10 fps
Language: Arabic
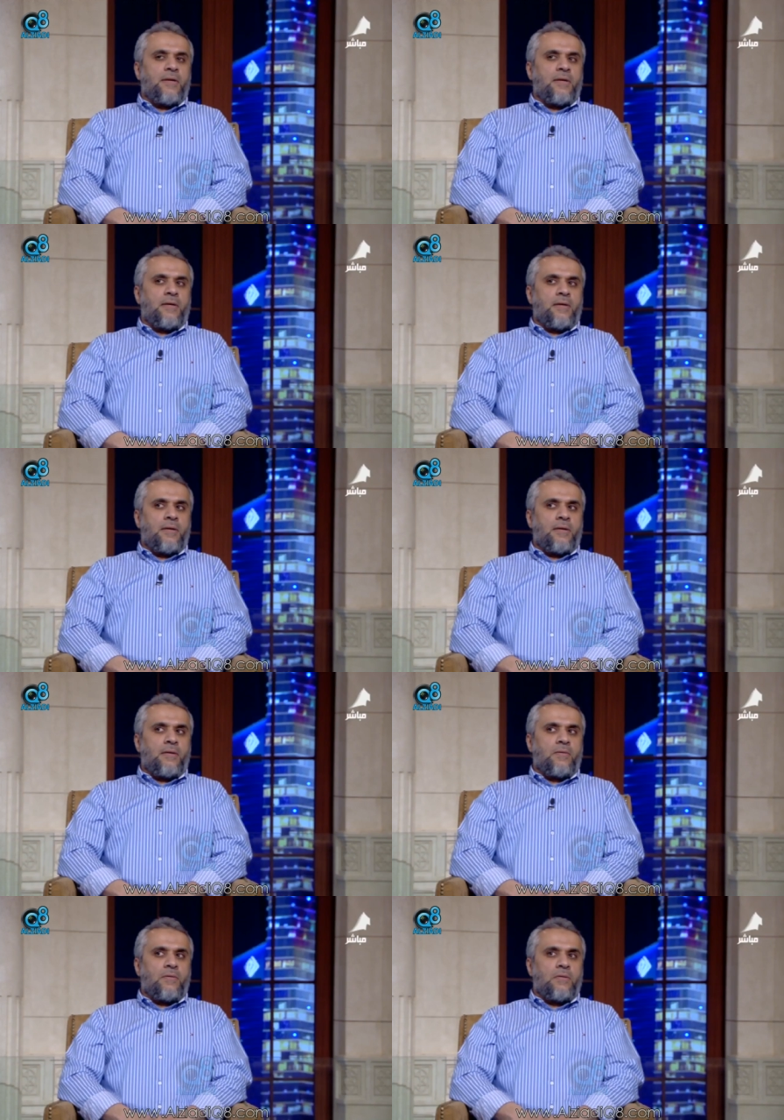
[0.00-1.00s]

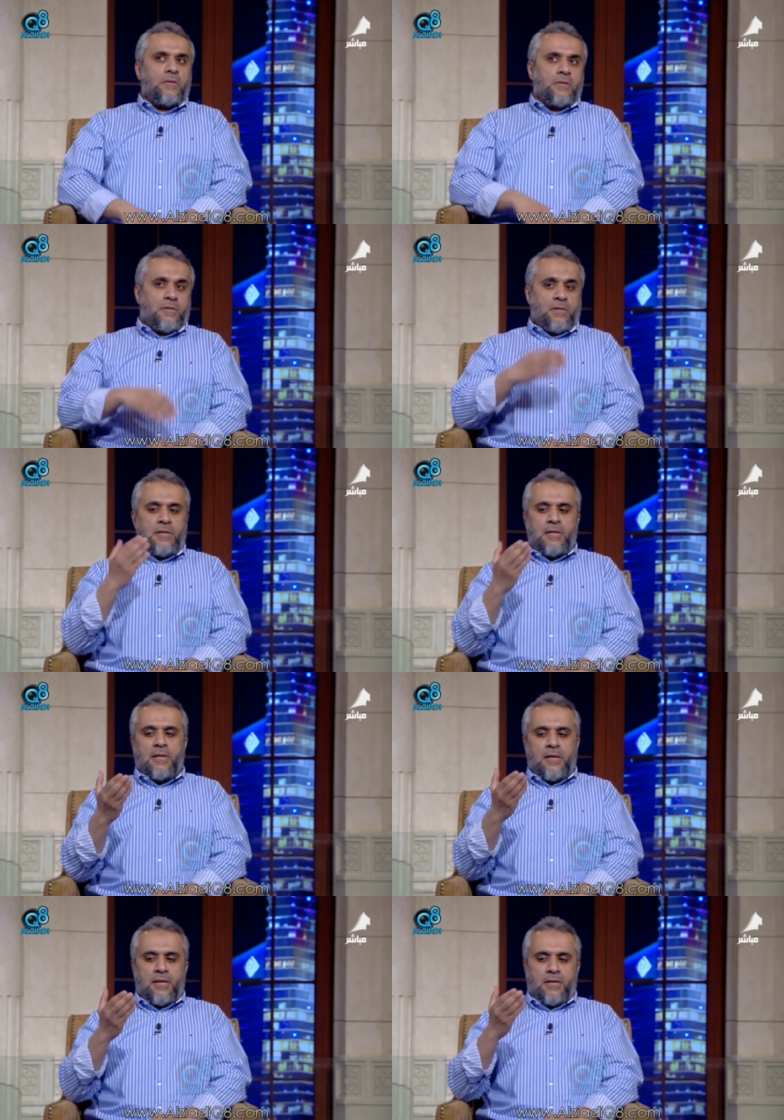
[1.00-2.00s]
آه،
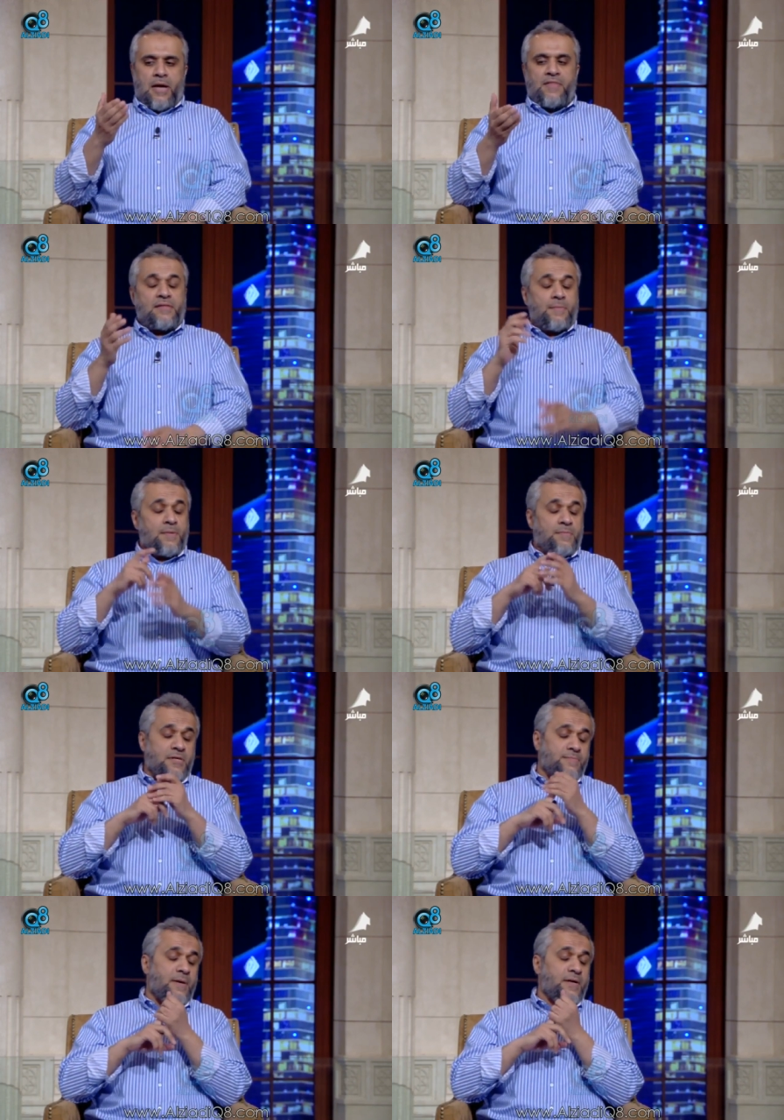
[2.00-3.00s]
هذا طبعا
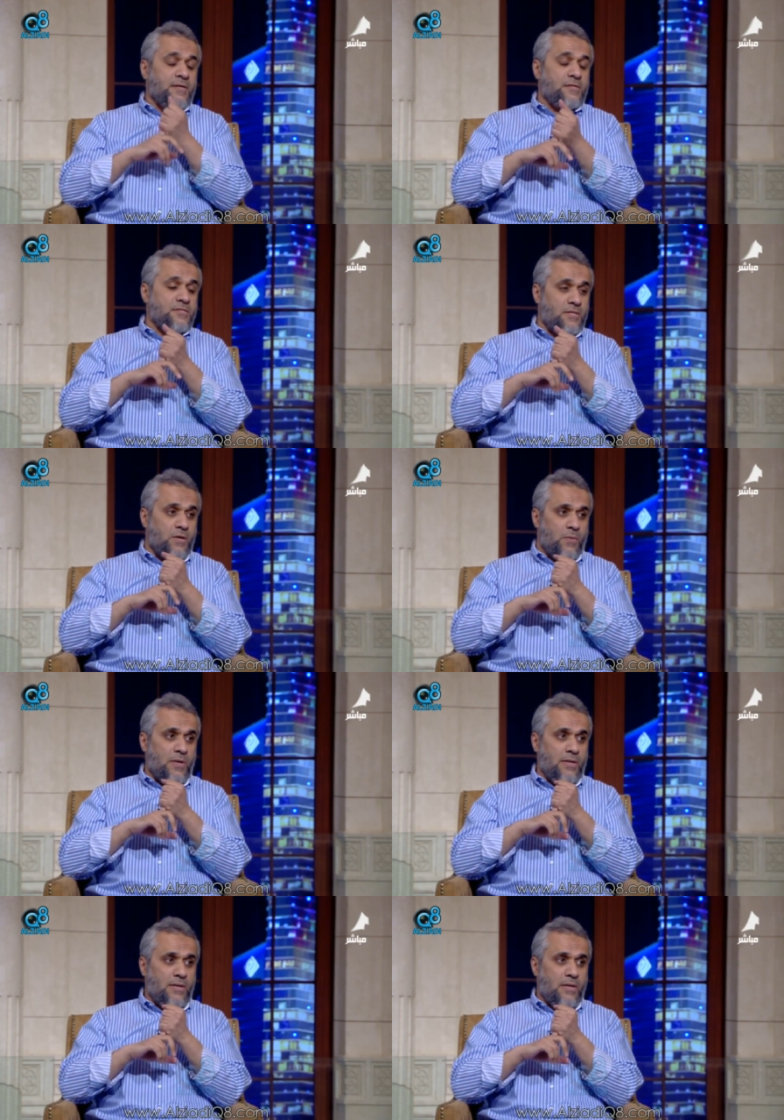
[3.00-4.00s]
بالنسبه حق الجزء
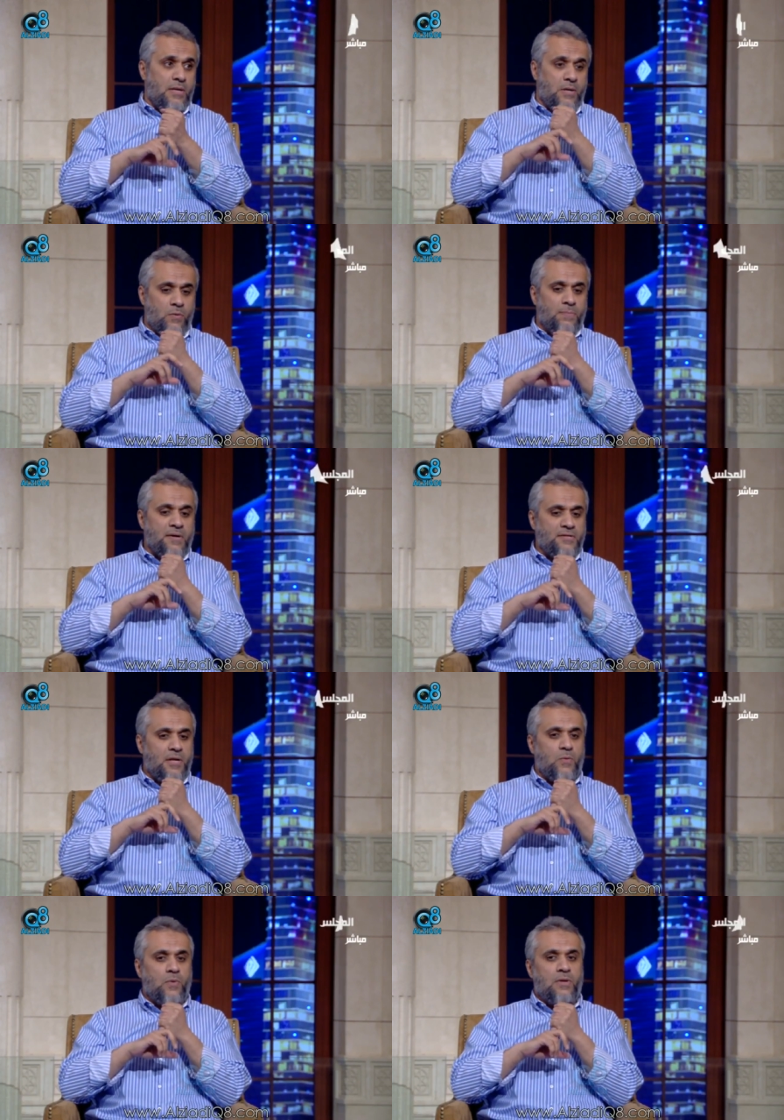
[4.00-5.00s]
الاول نعم. اللي هو البارت
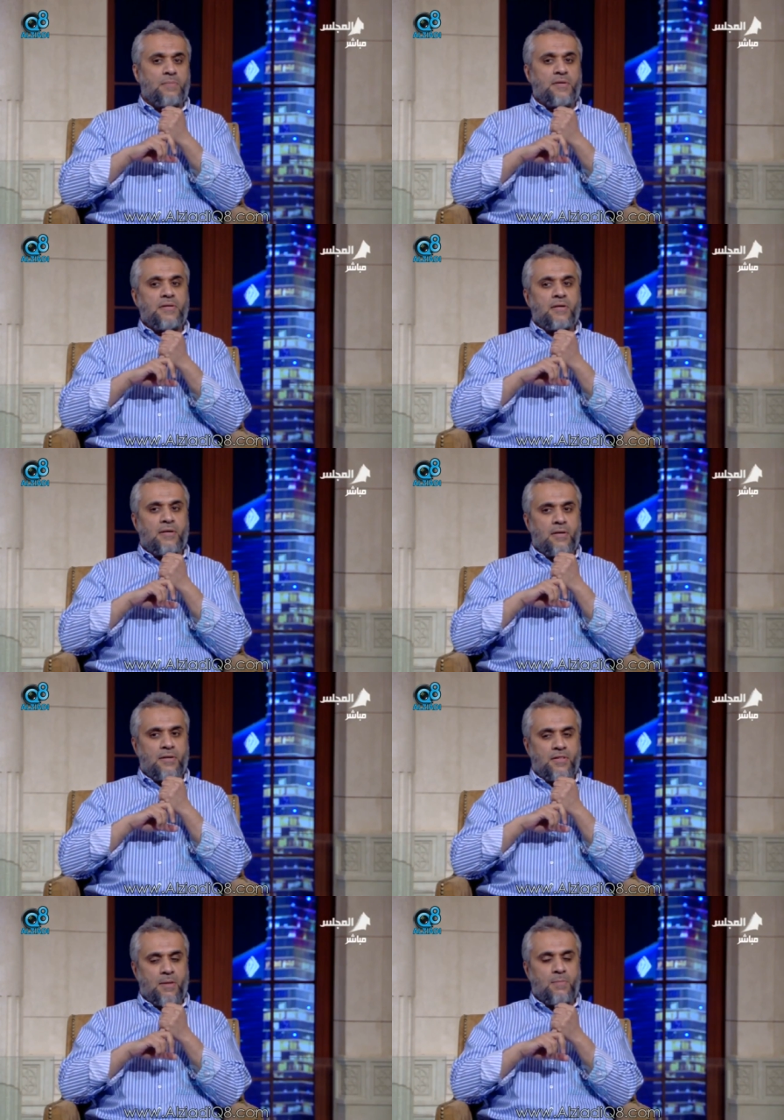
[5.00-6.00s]
الاول من آه،
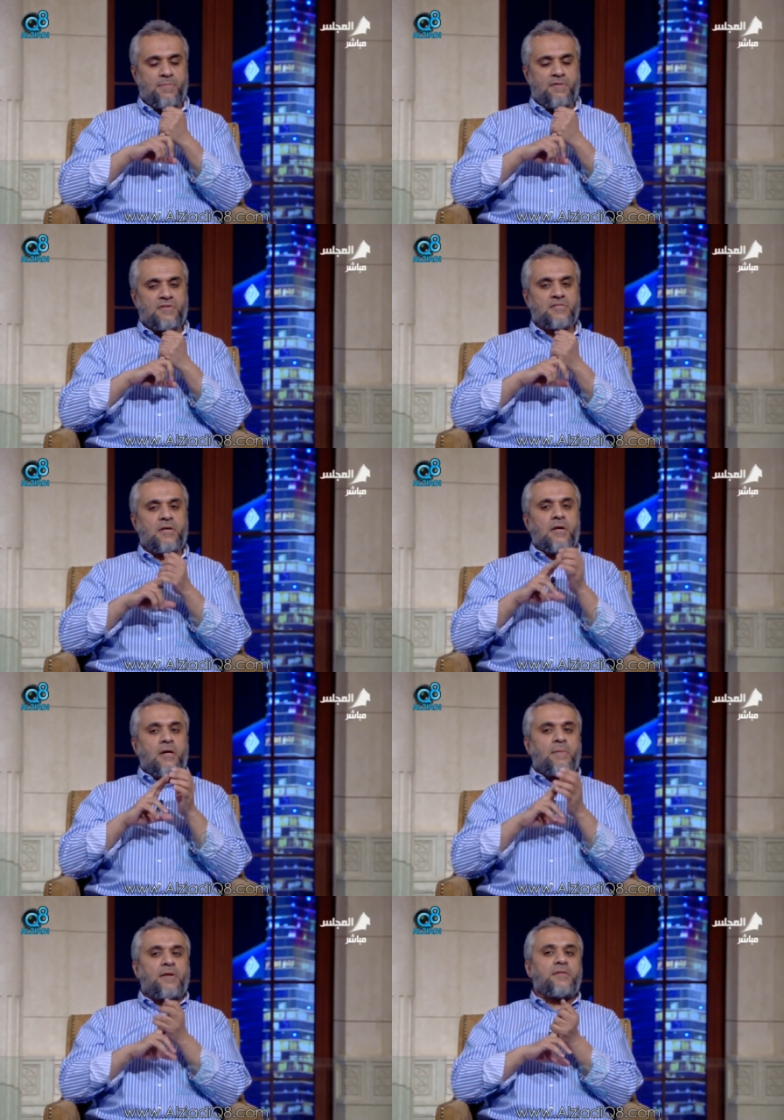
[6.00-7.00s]
نظام البي اف اس
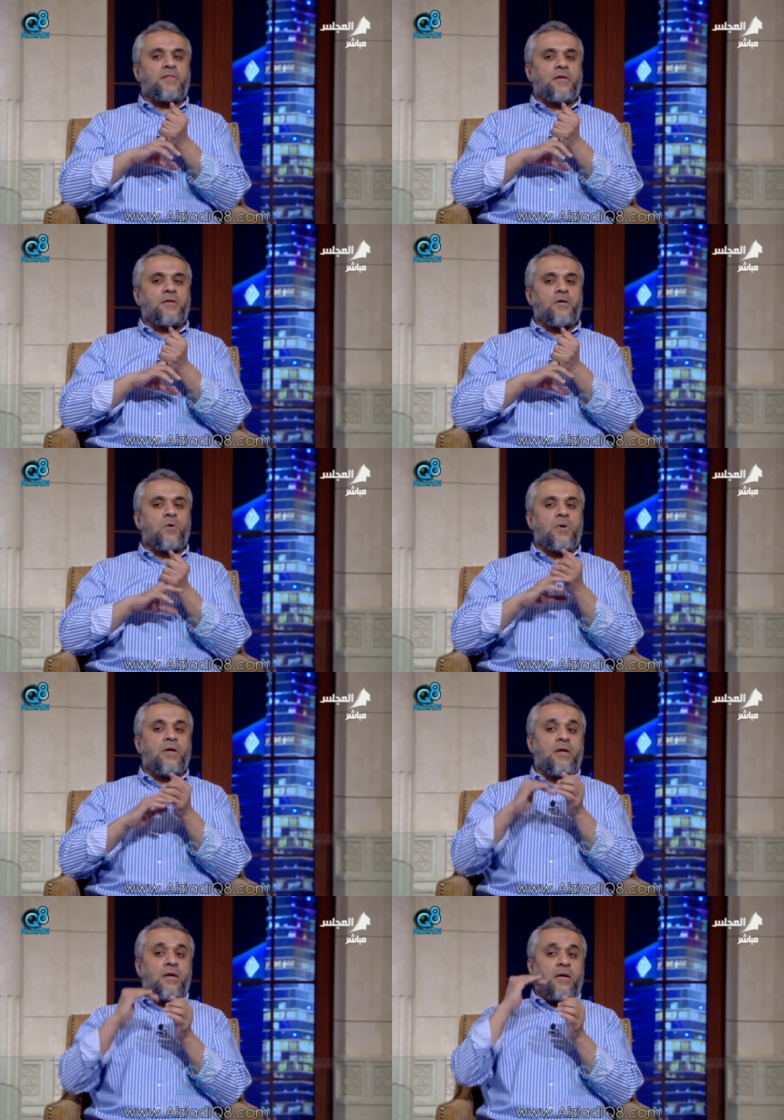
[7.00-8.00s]
البارت الثاني هو
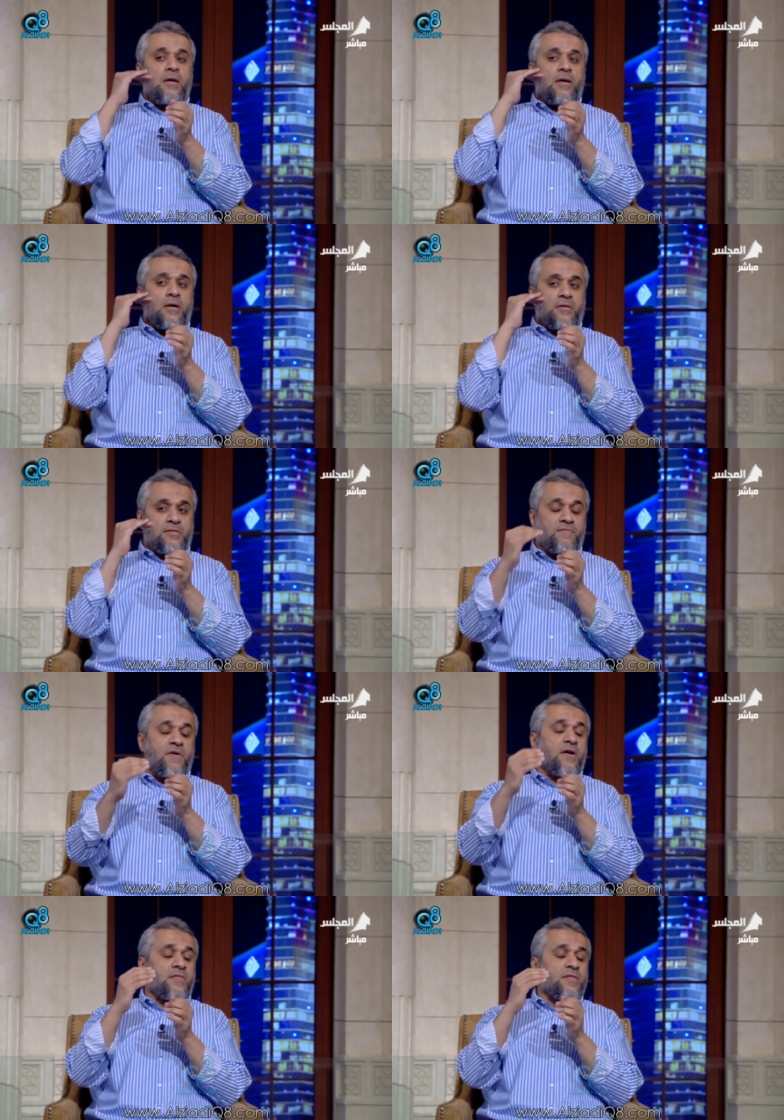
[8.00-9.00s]

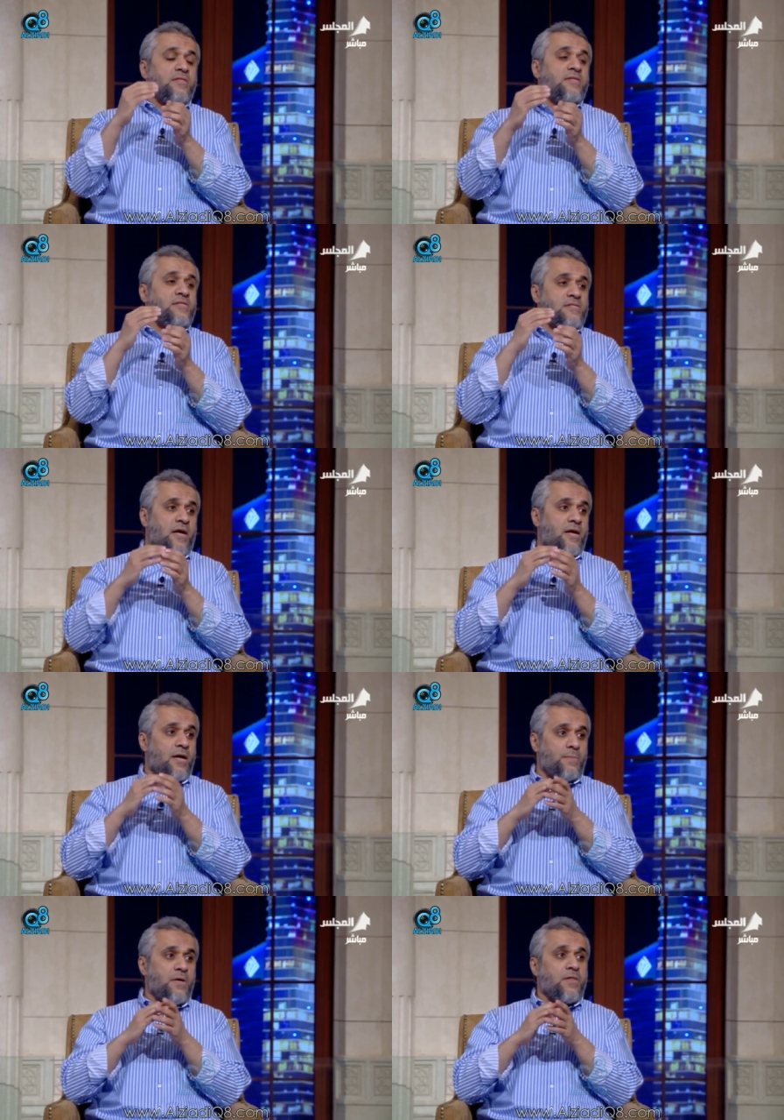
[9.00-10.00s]
الدفاع ضد السلاح
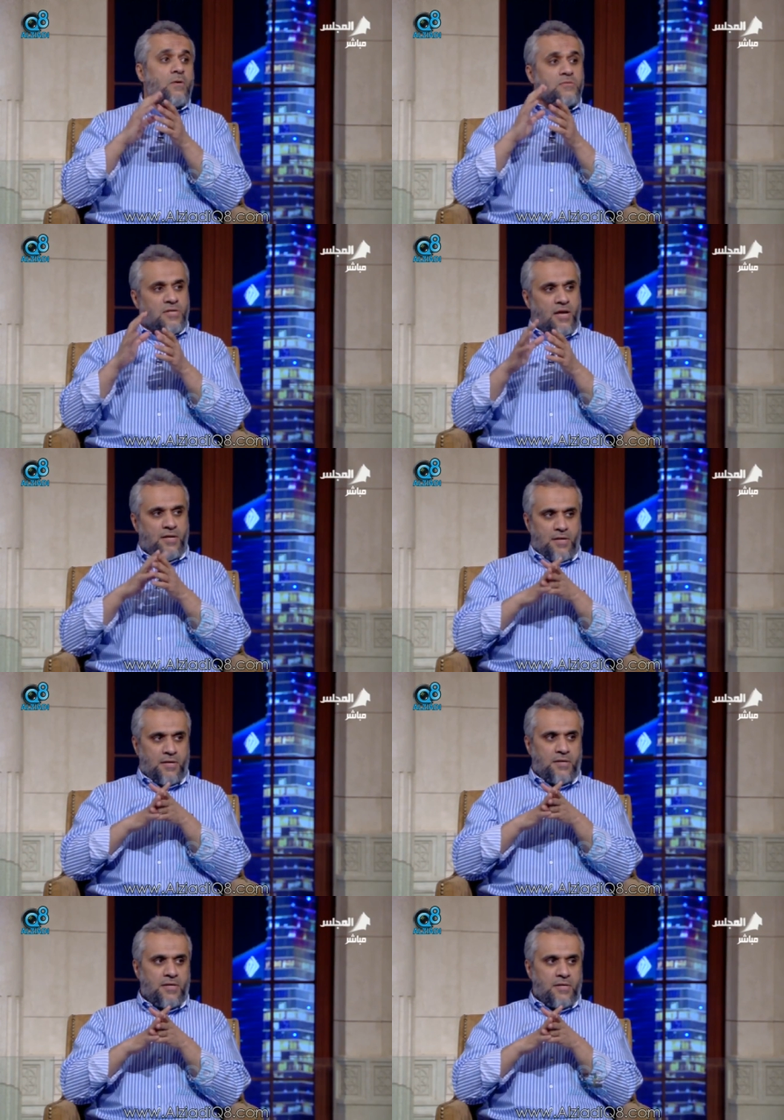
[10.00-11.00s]
الابيض او السلاح
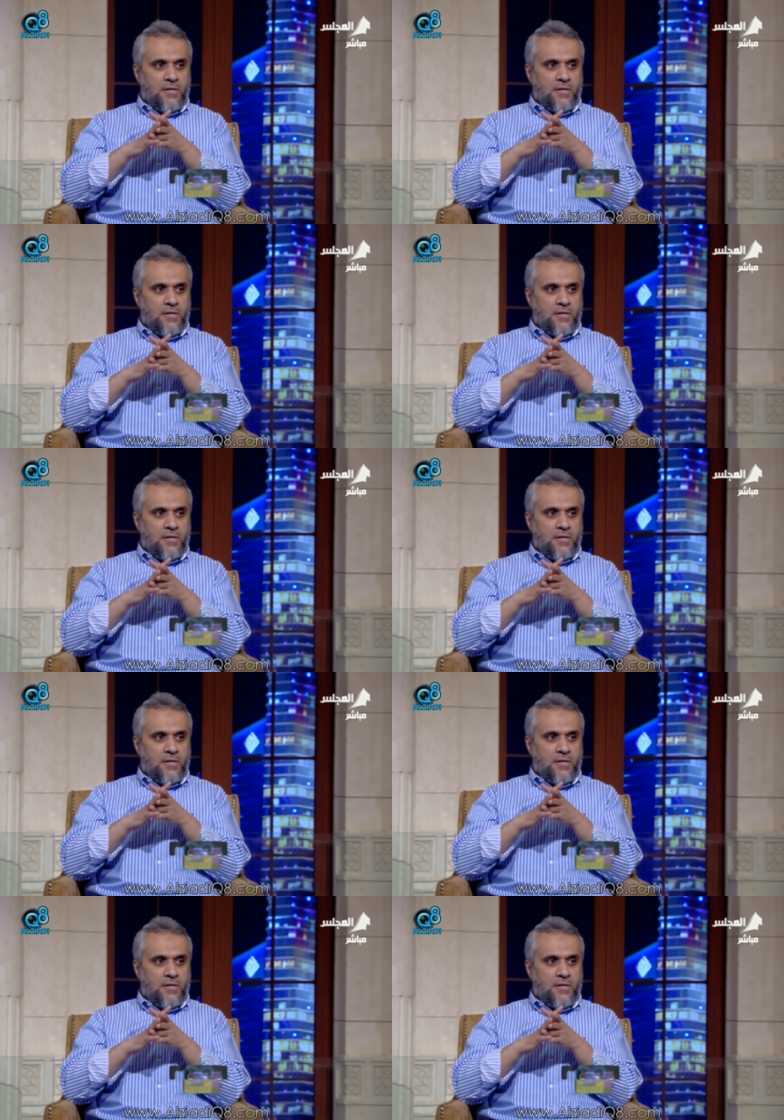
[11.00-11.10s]
الناري